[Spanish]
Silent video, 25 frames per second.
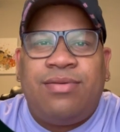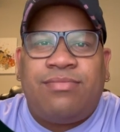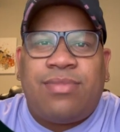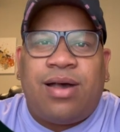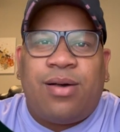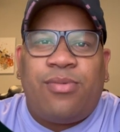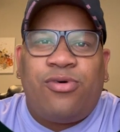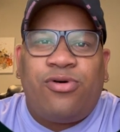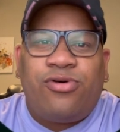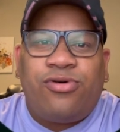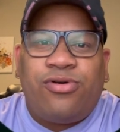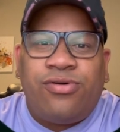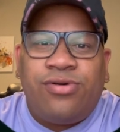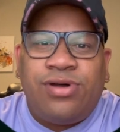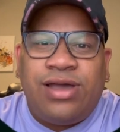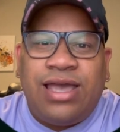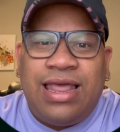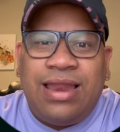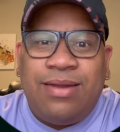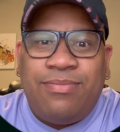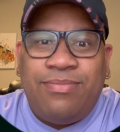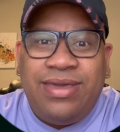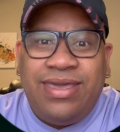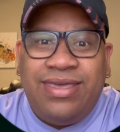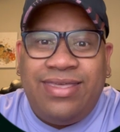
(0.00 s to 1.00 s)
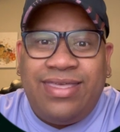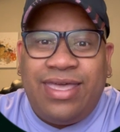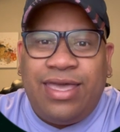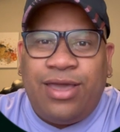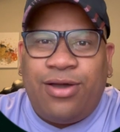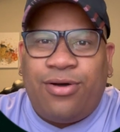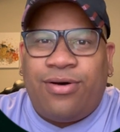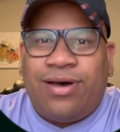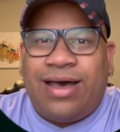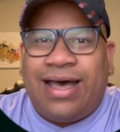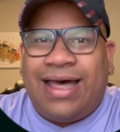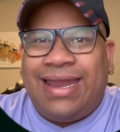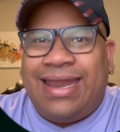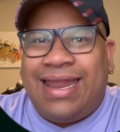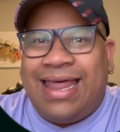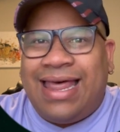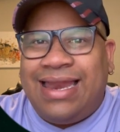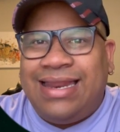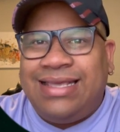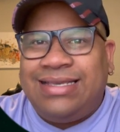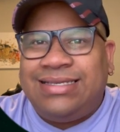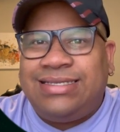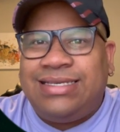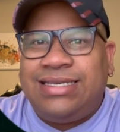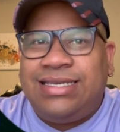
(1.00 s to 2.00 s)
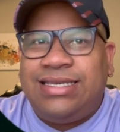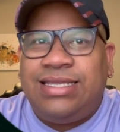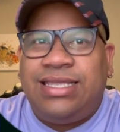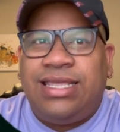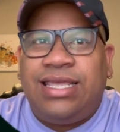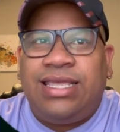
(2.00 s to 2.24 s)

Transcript: Vamos con el video análisis